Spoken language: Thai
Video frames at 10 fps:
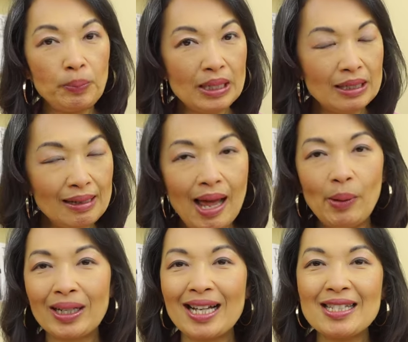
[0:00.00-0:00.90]
ปีที่แล้ว
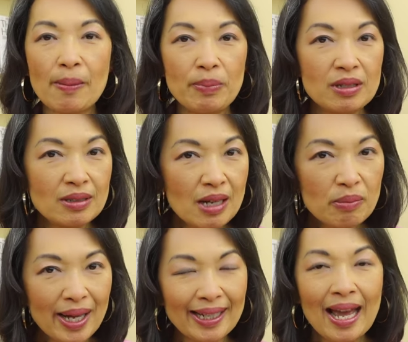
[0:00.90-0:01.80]
นะคะจะเป็นเรื่อง
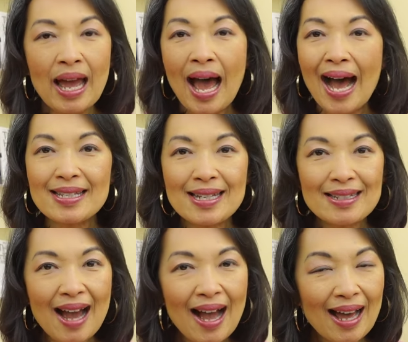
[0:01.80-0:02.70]
ใหม่อเจน
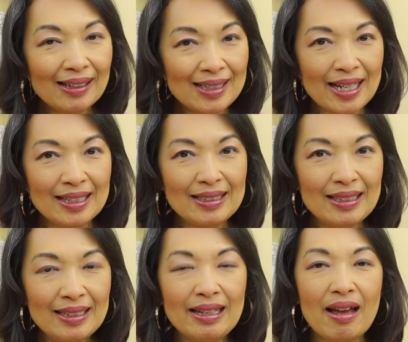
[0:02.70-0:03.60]
ดาอะไร
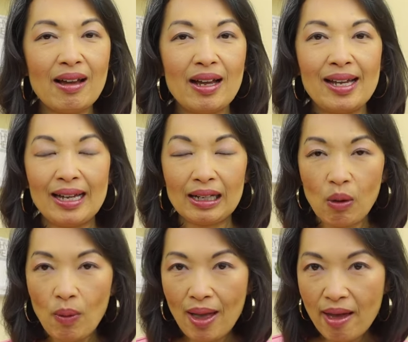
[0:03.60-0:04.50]
ที่
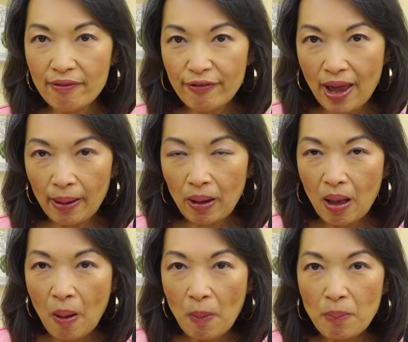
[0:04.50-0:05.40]
เขาแอบแฝง
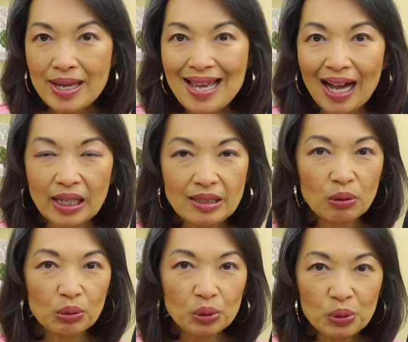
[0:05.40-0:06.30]
ไม่อยากให้
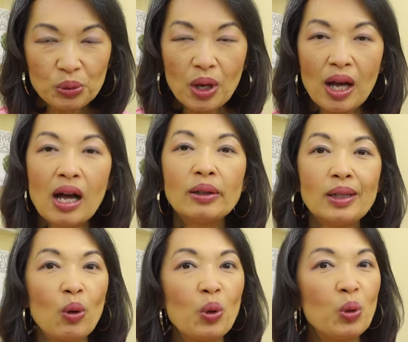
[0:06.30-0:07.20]
เรารู้
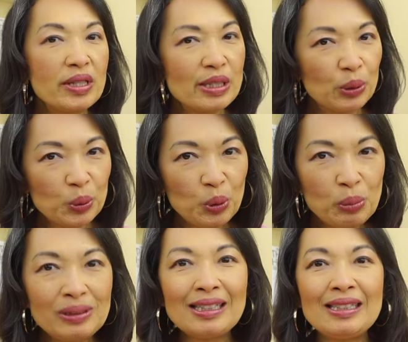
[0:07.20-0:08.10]
เราควรจะรู้
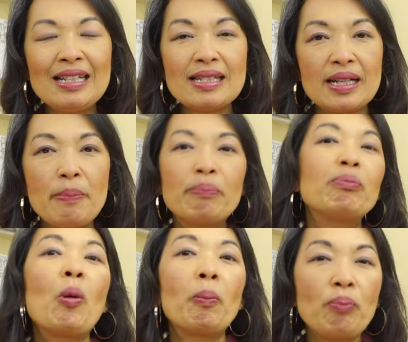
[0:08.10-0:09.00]
เพื่อที่จะได้
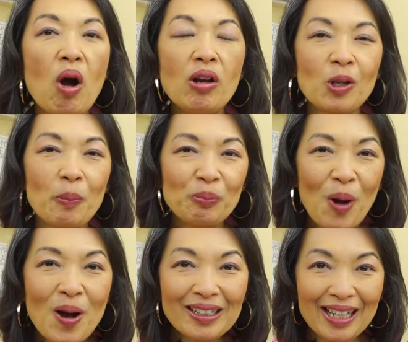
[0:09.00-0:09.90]
ปกป้องแล้วก็
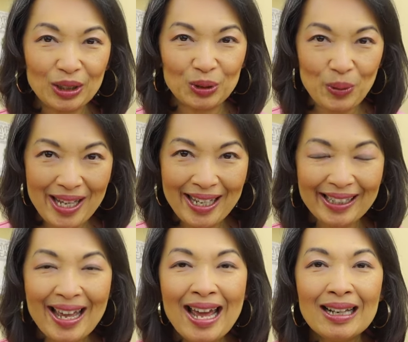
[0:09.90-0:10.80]
ป้องกันตัวเอง
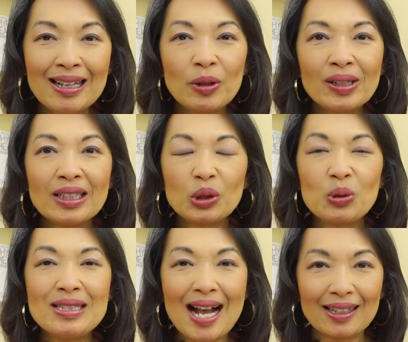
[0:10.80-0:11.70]
แล้วถ้าเกิด
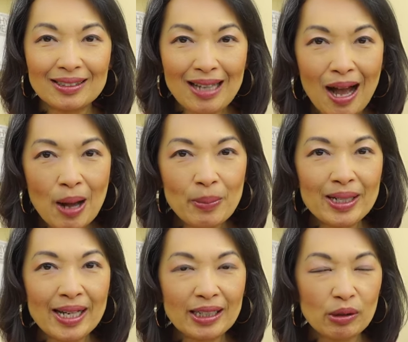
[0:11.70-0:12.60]
คุณอยากถาม
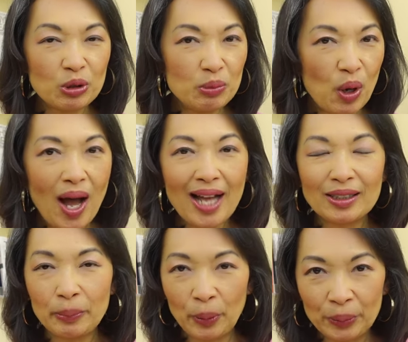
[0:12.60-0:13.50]
อะไรกับคุณหมออั
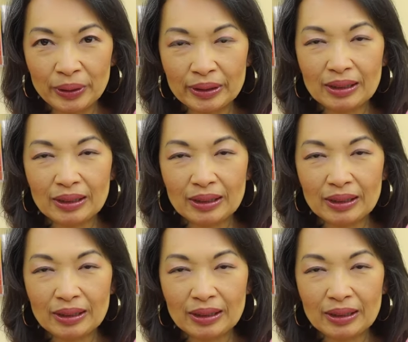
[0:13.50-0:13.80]
ตพล